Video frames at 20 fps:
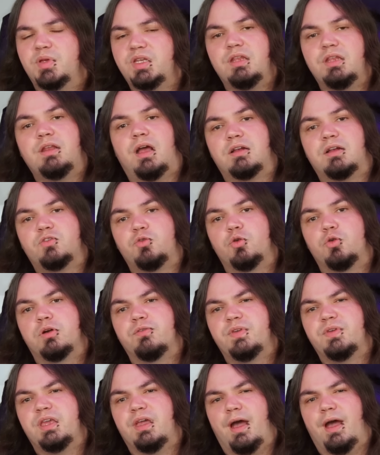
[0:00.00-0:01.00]
bedienen
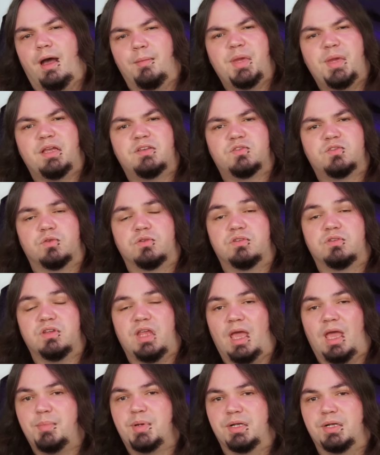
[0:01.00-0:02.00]
Akteure wie Amex
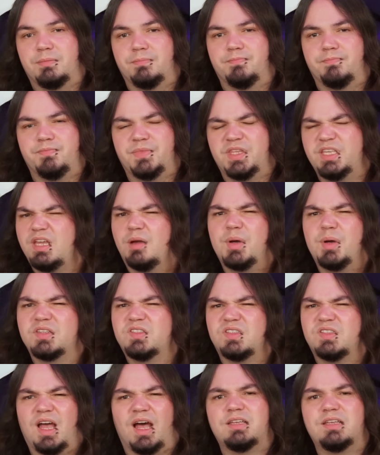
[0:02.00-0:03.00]
und Apple, nicht aber
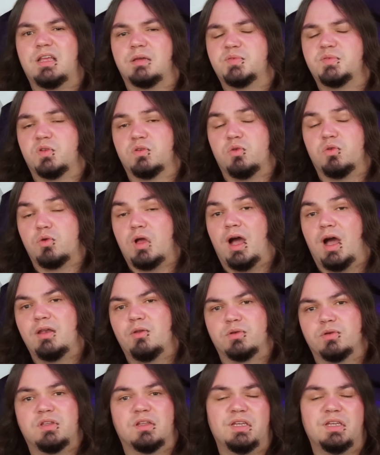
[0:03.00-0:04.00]
Startups und
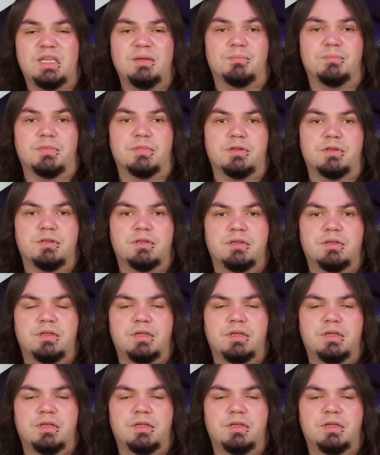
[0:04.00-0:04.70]
lokale Unternehmen.